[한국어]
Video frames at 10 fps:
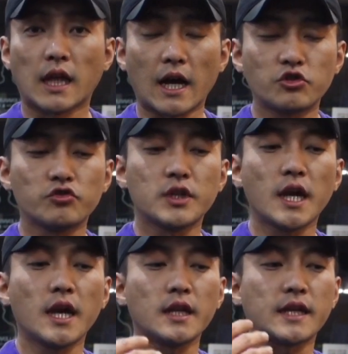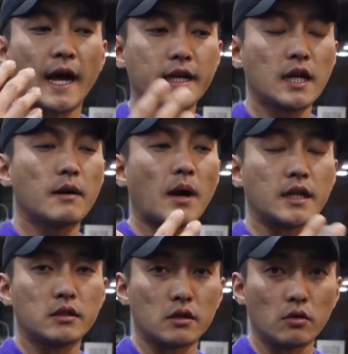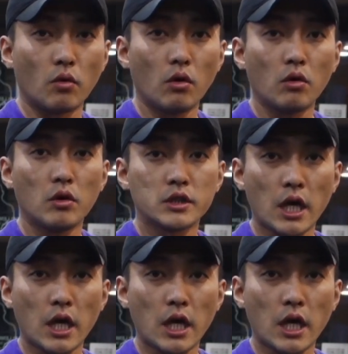나중에 나이가 많이 들고